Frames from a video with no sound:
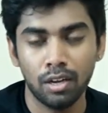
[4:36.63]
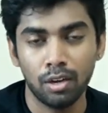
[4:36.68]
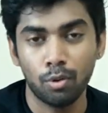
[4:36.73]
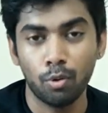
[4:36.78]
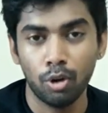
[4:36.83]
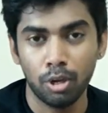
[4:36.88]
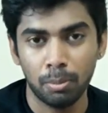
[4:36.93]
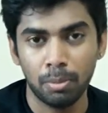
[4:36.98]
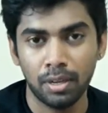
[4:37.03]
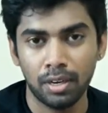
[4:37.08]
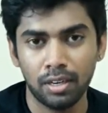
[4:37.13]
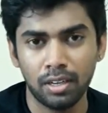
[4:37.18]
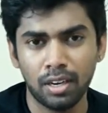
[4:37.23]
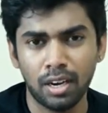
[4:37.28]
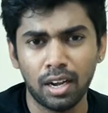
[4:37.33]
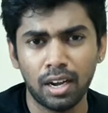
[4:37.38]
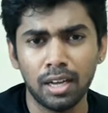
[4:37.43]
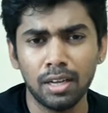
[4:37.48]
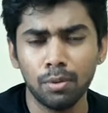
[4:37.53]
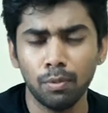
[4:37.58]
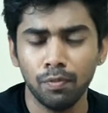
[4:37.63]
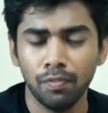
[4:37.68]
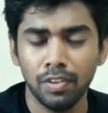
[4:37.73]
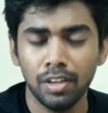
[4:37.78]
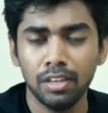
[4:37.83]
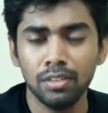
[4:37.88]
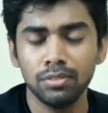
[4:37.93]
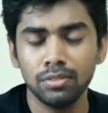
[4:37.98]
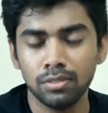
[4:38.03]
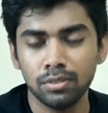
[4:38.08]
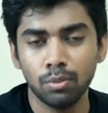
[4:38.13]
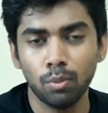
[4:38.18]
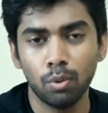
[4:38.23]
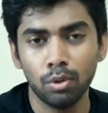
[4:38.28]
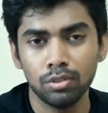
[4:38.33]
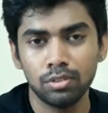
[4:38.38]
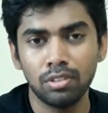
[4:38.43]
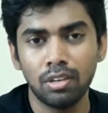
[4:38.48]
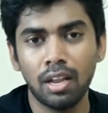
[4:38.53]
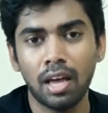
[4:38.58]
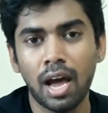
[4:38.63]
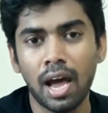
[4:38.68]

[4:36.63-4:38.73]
கோடி பேர் இருக்கிறாங்க வெறும் ஒரு சில